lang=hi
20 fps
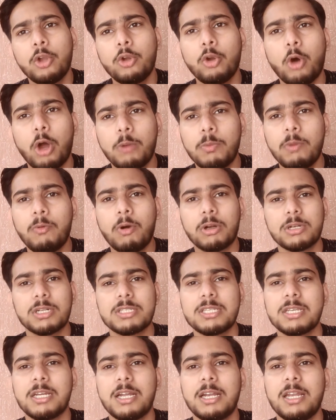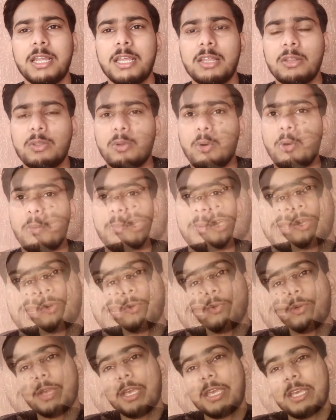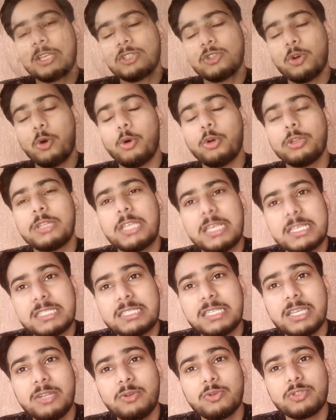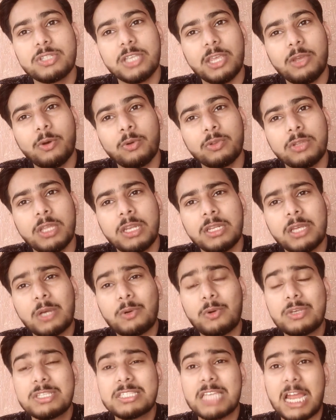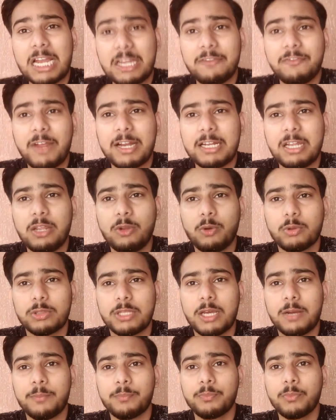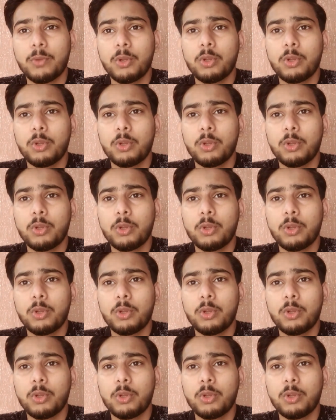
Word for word: नॉर्मल वाटर से कर लें तो फिर क्योंकि ये जो देसी नुस्खे होते हैं इनका कोई साइड इफेक्ट नहीं होता